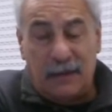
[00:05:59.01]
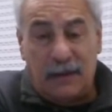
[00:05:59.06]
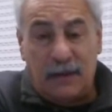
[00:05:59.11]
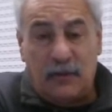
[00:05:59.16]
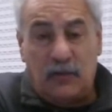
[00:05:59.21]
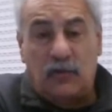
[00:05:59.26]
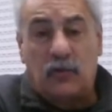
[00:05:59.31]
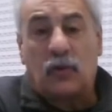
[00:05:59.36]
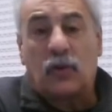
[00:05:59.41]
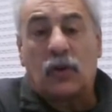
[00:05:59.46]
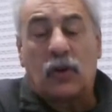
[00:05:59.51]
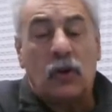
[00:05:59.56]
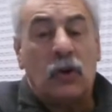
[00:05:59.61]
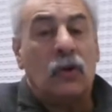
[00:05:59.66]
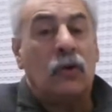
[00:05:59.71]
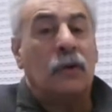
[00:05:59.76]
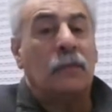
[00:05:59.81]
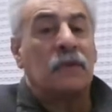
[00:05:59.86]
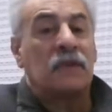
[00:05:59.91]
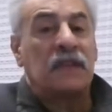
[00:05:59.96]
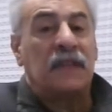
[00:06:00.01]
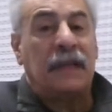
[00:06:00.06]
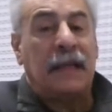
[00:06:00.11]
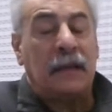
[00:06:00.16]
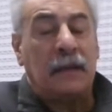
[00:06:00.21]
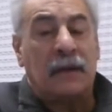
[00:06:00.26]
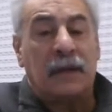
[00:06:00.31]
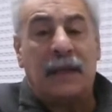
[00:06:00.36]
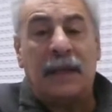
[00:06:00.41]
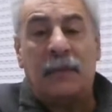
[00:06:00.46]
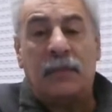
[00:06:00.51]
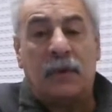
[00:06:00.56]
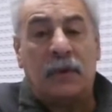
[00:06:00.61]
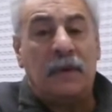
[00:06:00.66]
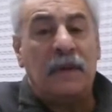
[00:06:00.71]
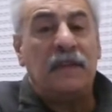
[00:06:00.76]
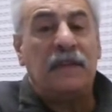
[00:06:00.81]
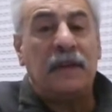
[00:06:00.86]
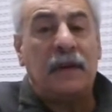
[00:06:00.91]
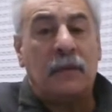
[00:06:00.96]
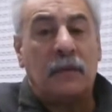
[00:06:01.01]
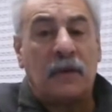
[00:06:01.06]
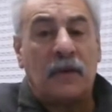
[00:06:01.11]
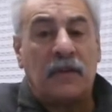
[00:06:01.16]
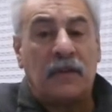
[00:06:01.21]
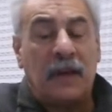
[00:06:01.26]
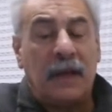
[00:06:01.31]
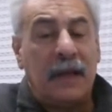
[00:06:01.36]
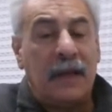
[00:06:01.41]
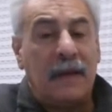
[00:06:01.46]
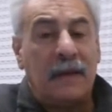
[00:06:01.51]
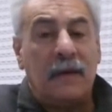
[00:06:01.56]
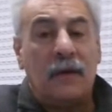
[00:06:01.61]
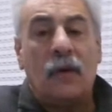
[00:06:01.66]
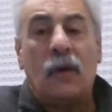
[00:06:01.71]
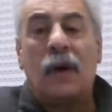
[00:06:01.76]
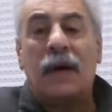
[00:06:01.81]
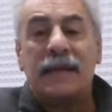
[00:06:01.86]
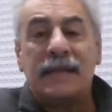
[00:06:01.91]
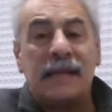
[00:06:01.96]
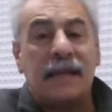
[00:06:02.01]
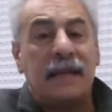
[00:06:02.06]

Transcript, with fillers: Su rol como senador de la provincia de Buenos Aires no hace